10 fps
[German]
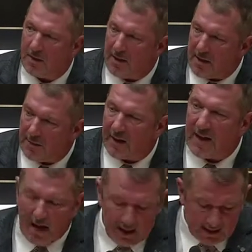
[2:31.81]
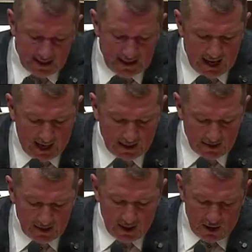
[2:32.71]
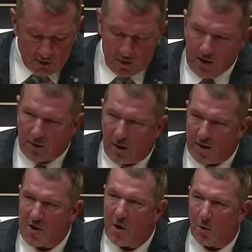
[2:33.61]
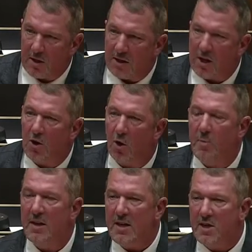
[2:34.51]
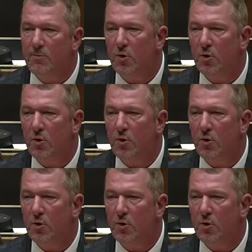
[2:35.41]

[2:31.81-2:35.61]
in den vergangenen Jahren zu Situationen gekommen ist,